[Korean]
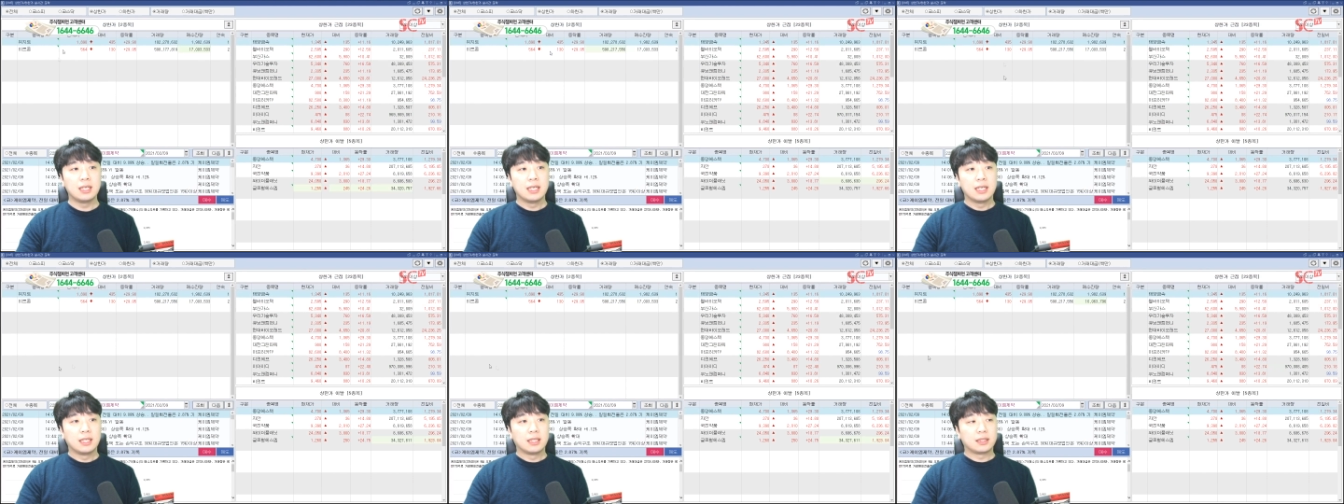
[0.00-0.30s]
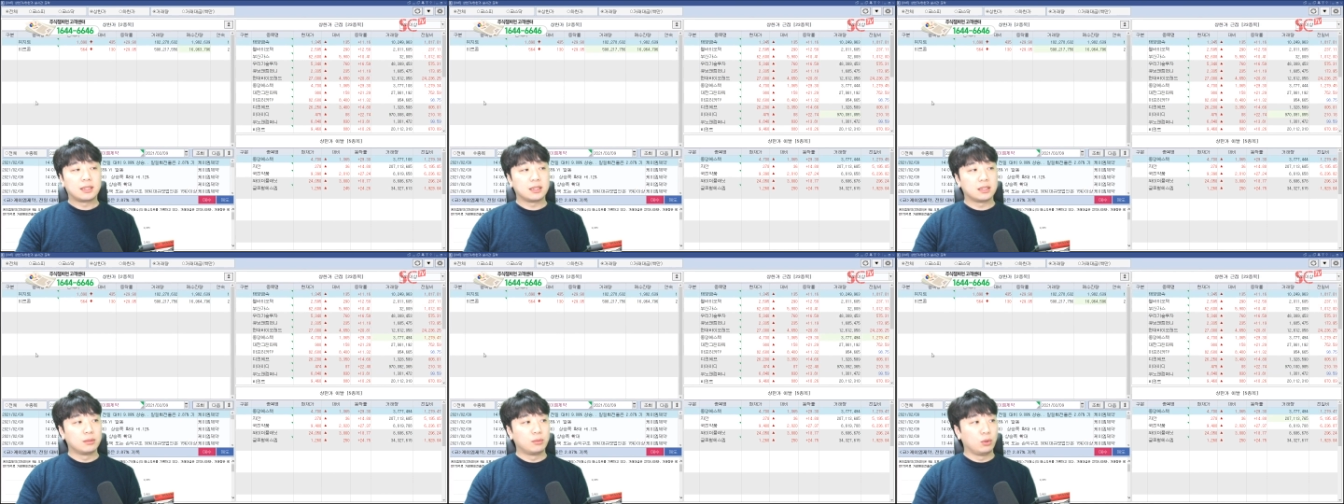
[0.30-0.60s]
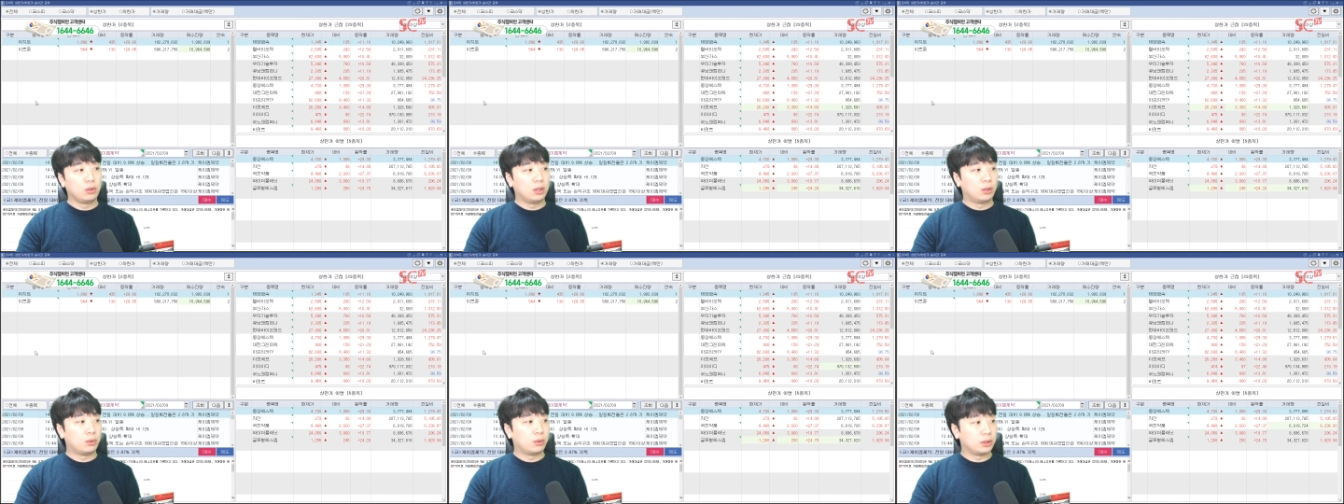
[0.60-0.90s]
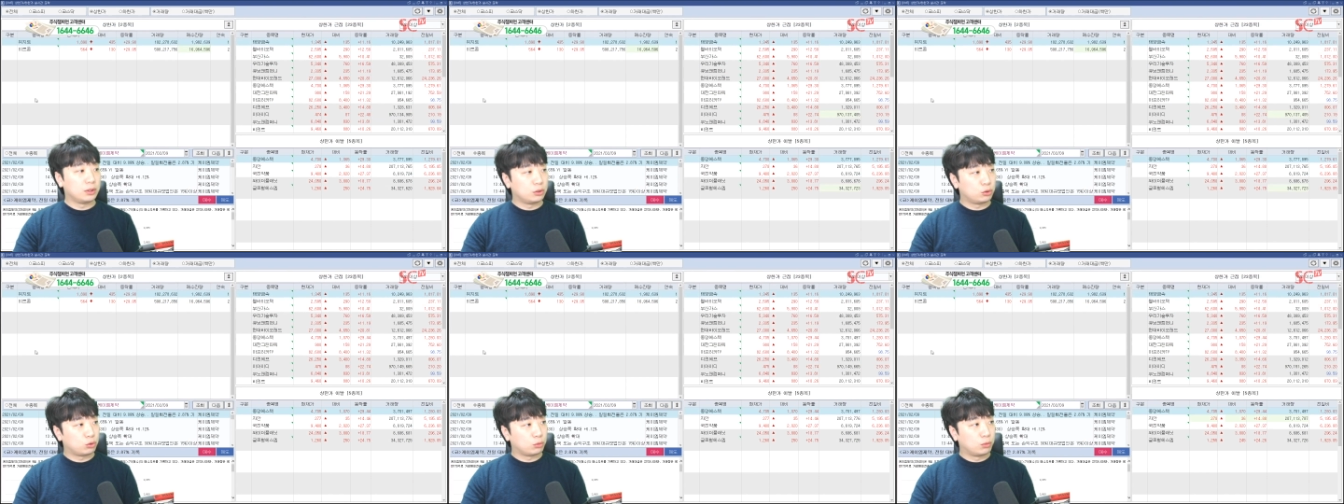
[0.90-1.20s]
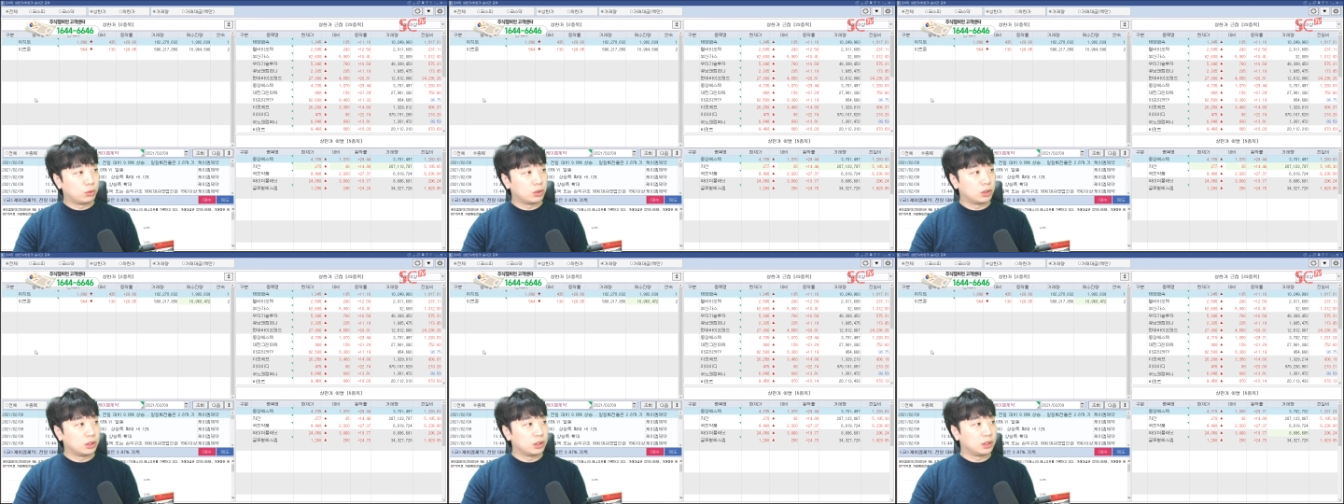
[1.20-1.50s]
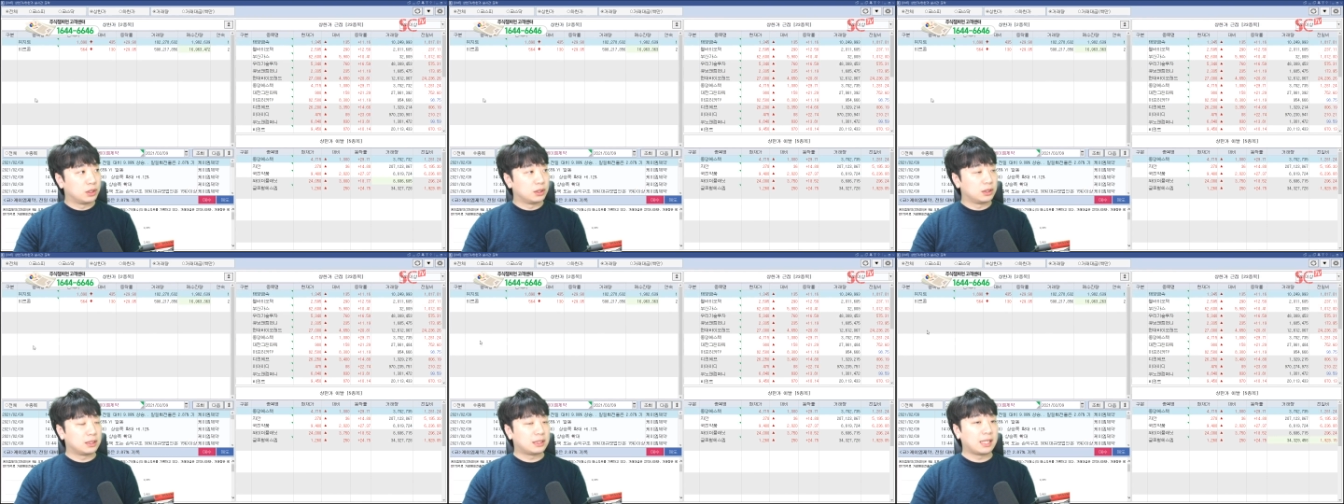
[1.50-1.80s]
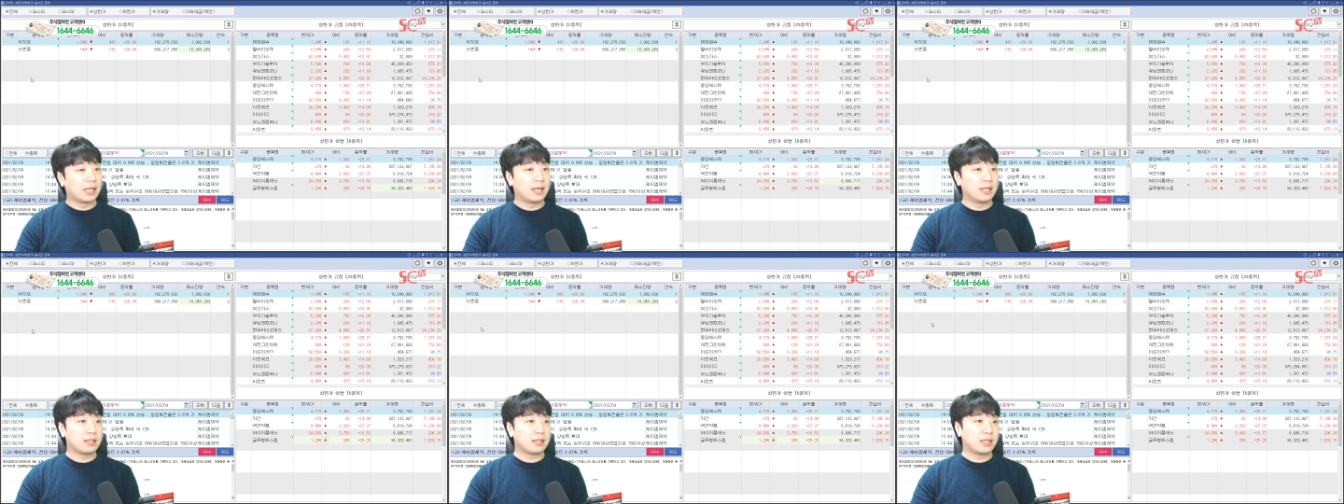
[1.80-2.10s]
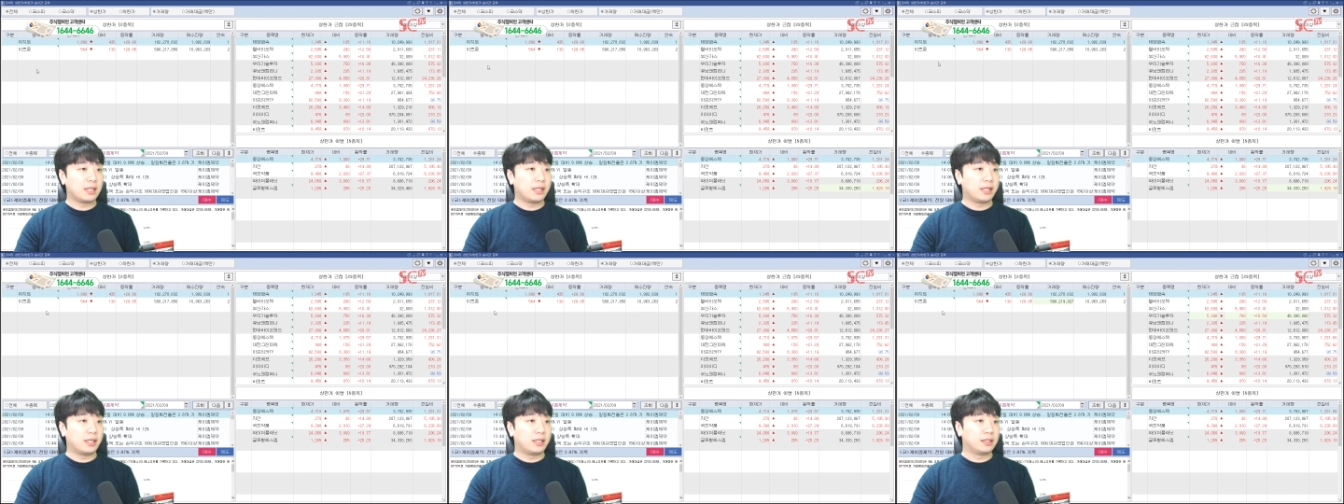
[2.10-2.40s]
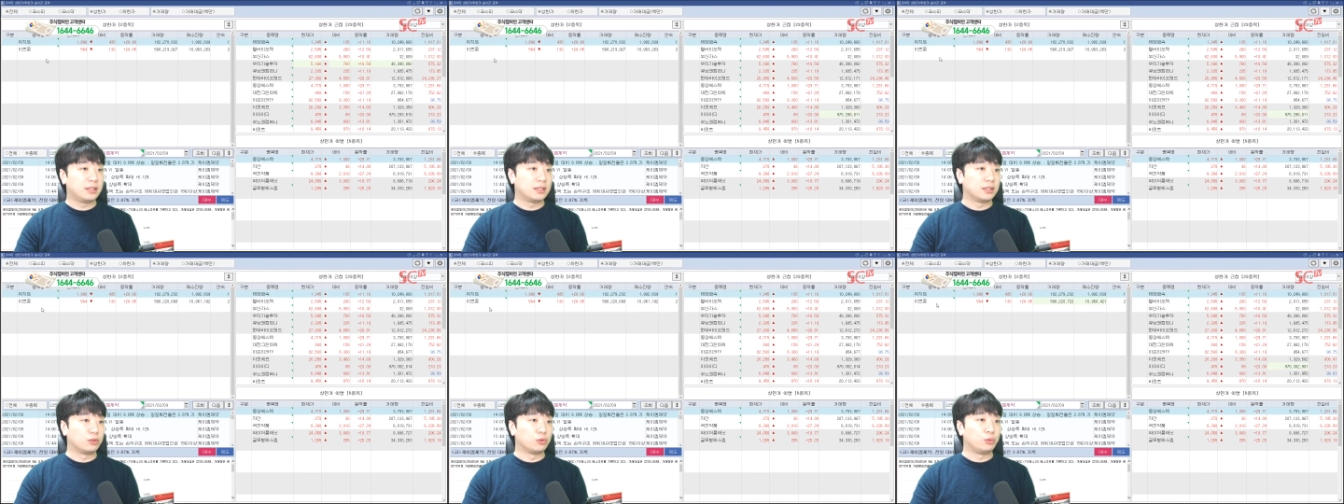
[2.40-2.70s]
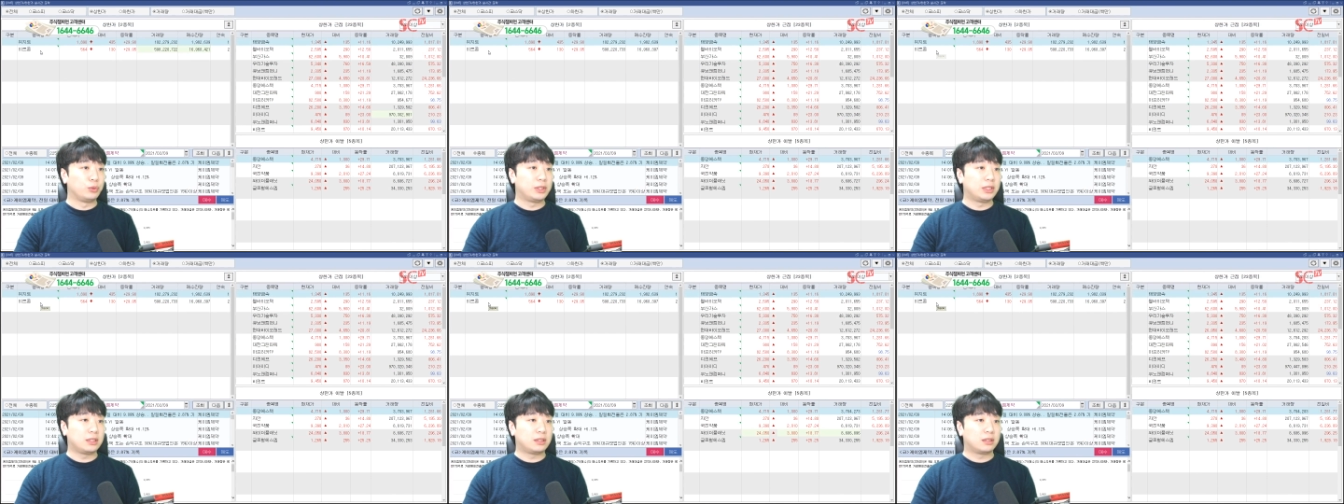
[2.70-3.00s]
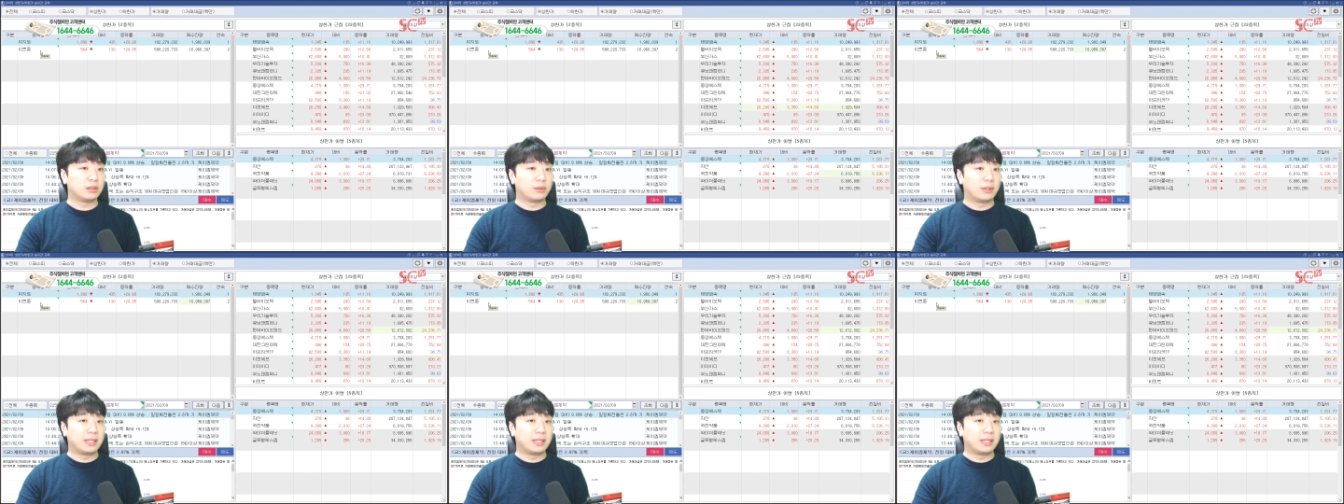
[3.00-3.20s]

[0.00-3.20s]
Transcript: 지금 올라오고 있는 종목은 상한가에는 위지트와